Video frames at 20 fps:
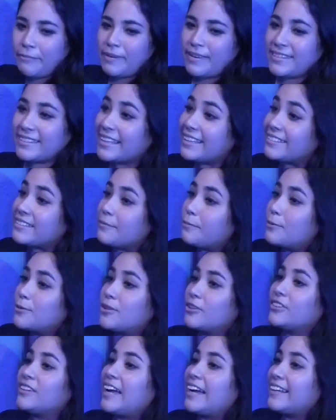el pedo es que se
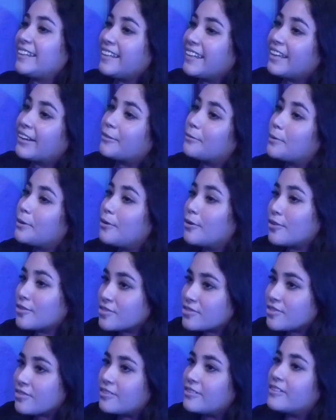puso tan
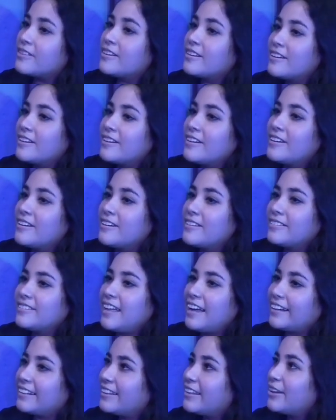nervioso. Sí.
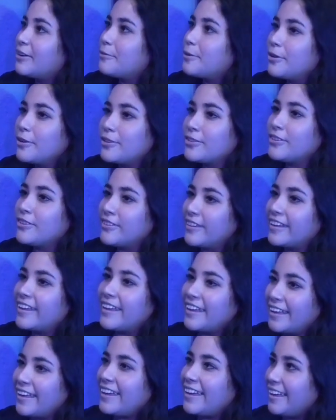Tan nervioso
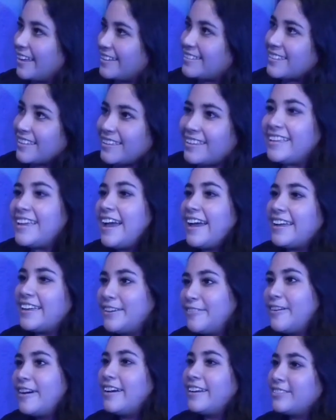de que ese día
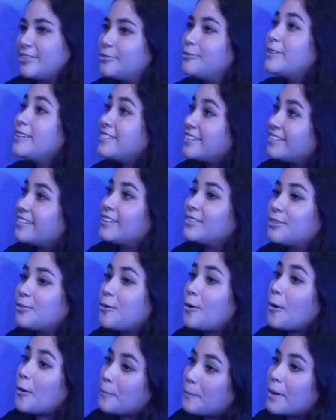iba a subirse a hacer
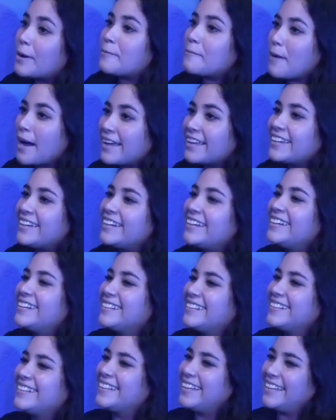su open mic,